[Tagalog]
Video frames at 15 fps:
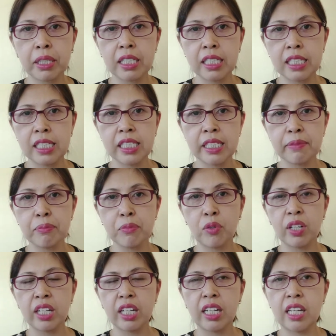pag-iisip
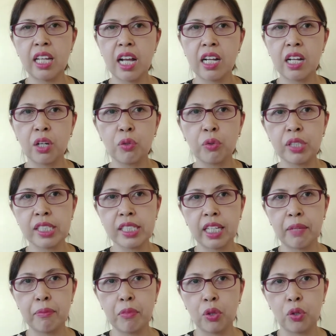mo, ay kailangan kong
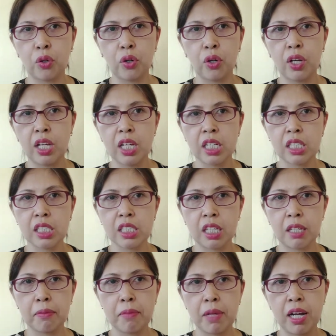isave to
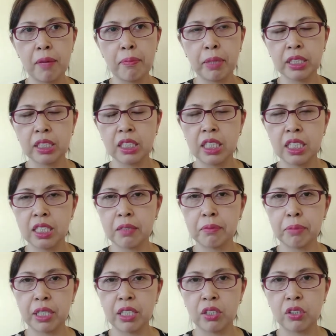kasi baka pagdating
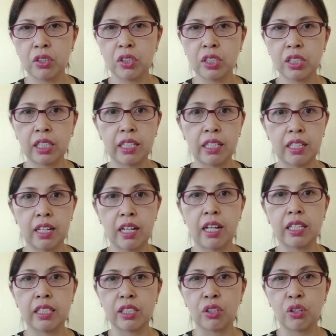ng panahon,
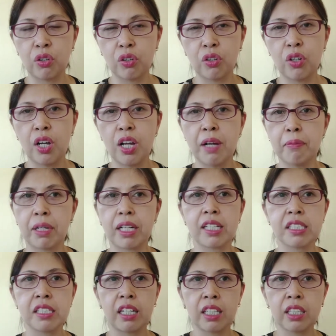kailanganin ko,
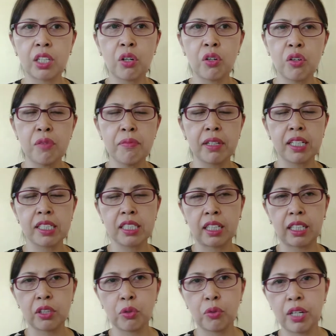magkasakit ako,
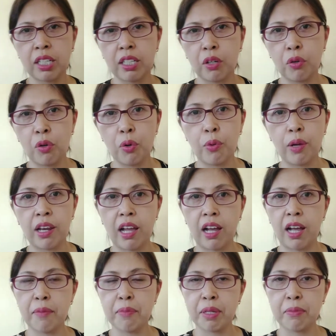magkasakit yung anak ko, wala
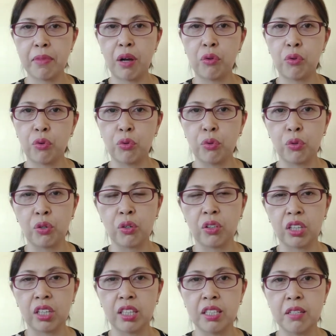kaming
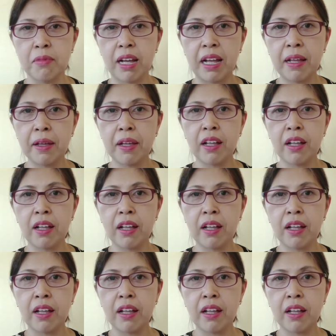mahuhugot. ba? Diba?